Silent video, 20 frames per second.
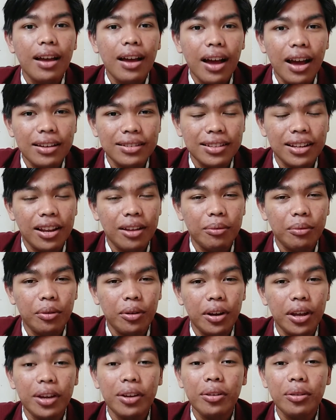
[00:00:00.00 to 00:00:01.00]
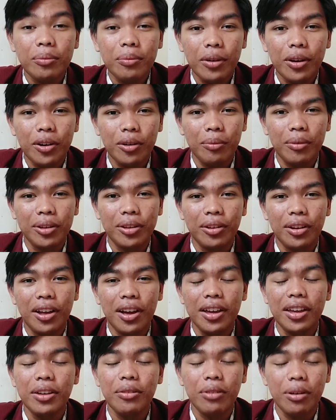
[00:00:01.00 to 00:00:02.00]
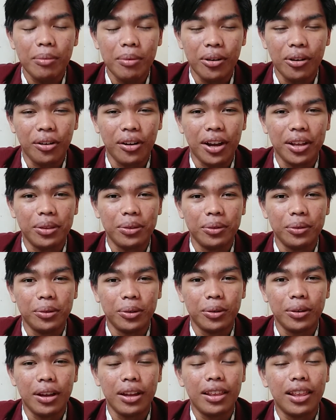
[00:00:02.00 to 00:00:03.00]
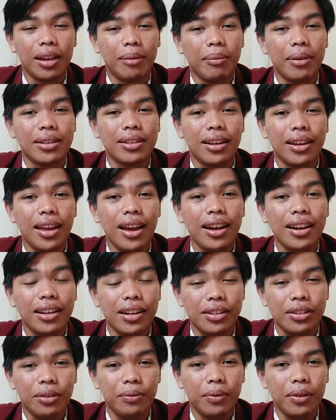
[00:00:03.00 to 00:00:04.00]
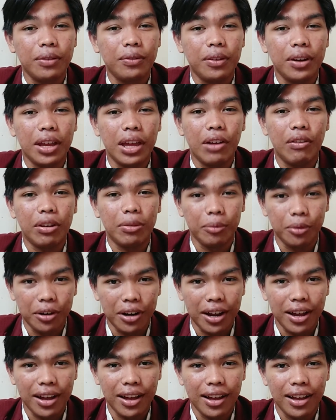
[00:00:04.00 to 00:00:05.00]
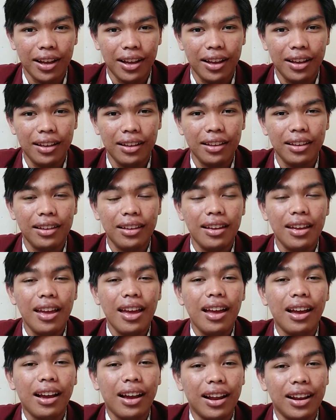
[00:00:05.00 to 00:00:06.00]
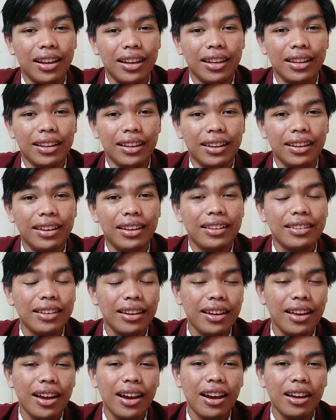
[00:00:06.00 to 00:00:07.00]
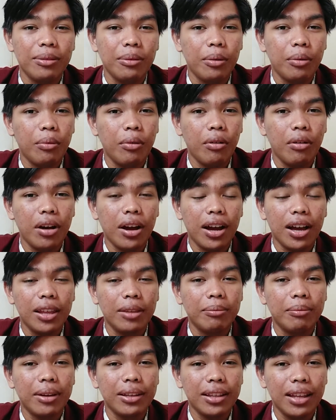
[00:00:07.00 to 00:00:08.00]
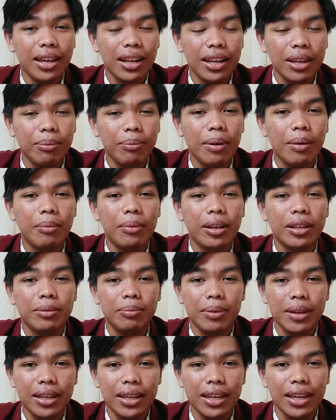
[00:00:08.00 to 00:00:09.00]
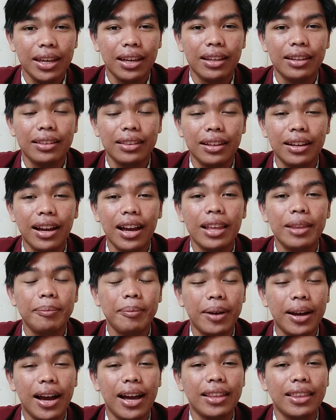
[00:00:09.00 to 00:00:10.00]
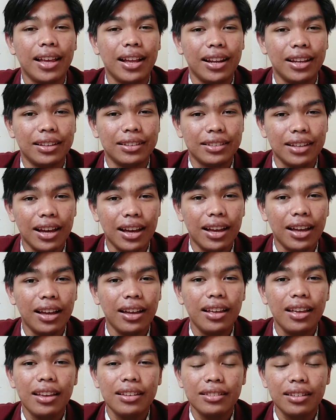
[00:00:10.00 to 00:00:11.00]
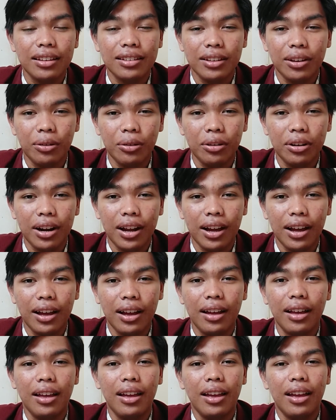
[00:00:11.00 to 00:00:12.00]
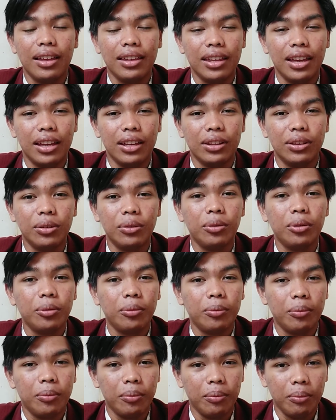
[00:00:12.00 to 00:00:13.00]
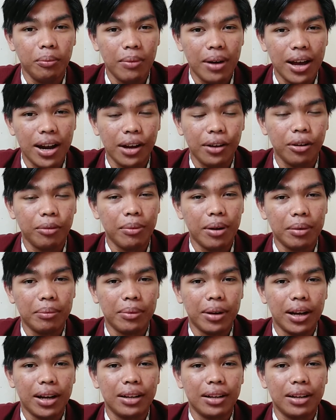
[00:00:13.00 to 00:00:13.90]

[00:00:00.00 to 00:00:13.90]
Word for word: Assalamualaikum warahmatullahi wabarakatuh. Nama saya Christopher Tergiawan Mora. Kali ini saya akan membawakan materi public speaking dengan menganalisa seseorang yaitu Barack Obama.